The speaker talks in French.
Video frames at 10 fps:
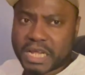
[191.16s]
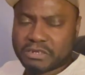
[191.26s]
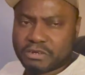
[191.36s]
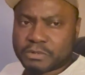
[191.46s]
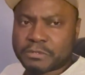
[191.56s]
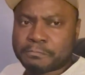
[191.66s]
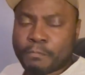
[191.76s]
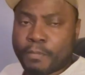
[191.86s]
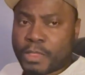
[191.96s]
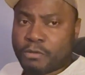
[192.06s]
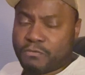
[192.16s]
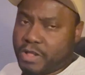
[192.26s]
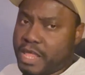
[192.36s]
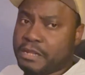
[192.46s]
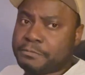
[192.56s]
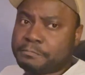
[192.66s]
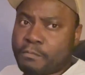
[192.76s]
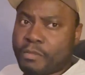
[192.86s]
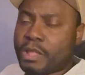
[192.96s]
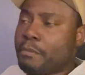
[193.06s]
exemple. Vous voyez
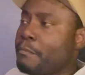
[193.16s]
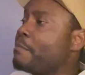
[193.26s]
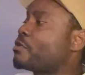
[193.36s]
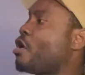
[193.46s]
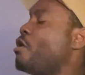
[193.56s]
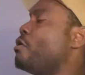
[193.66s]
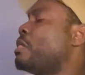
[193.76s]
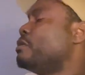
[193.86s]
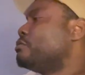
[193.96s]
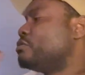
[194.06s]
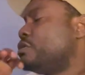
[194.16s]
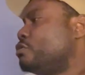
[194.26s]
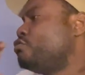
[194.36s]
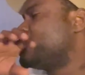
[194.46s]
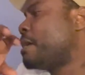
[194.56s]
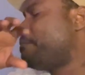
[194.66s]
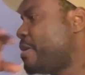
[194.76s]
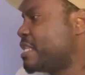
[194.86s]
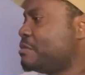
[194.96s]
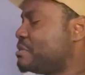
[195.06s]
Même quand, juste un
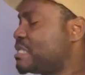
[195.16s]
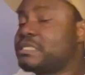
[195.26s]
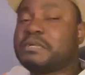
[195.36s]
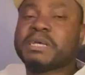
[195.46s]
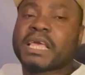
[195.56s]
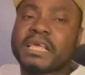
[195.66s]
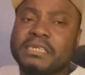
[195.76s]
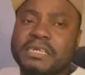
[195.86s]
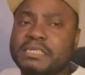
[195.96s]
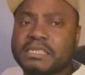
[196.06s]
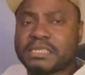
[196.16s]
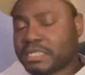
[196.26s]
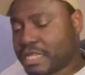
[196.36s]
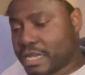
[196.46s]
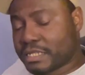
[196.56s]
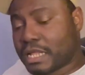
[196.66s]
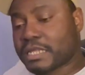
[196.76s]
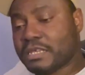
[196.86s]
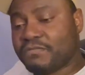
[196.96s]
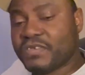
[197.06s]
petit milieu l'Amérique, c'est un État
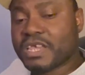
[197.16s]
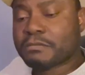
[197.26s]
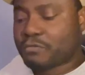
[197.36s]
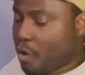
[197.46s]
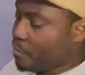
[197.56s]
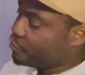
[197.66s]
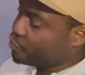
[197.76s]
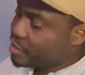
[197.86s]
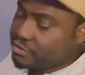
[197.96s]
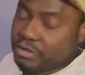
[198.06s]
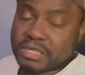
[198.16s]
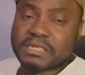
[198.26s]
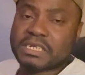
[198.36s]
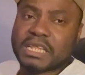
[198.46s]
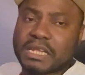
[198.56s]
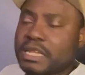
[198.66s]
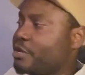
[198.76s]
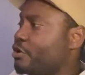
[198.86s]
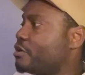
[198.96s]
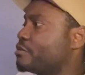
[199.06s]
qui vit, comme tous les autres États
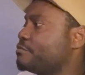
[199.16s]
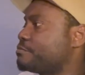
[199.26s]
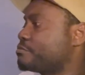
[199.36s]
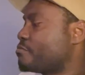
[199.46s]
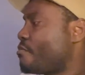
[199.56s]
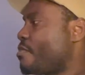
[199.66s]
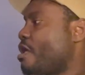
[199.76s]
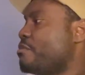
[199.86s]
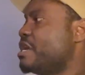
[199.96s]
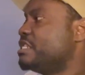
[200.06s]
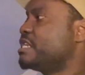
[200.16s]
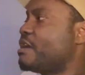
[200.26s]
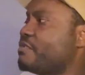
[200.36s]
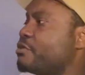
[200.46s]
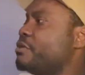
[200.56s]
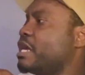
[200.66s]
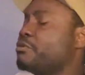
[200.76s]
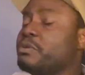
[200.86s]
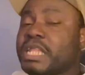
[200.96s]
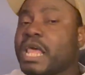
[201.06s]
d'ailleurs, mais ici avec une
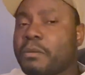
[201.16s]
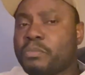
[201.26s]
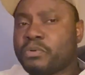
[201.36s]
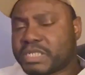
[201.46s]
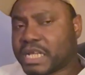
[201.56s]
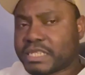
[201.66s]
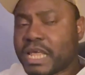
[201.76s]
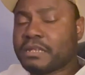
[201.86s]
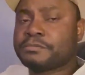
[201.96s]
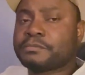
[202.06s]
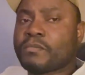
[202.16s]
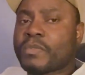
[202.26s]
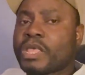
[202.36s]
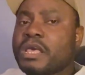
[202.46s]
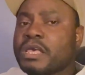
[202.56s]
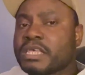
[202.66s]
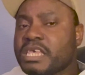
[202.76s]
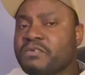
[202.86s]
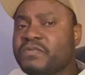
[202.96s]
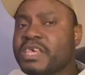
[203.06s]
acuité un peu certaine,
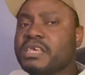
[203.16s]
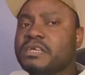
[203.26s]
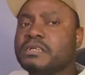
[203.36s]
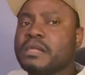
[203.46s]
qui vit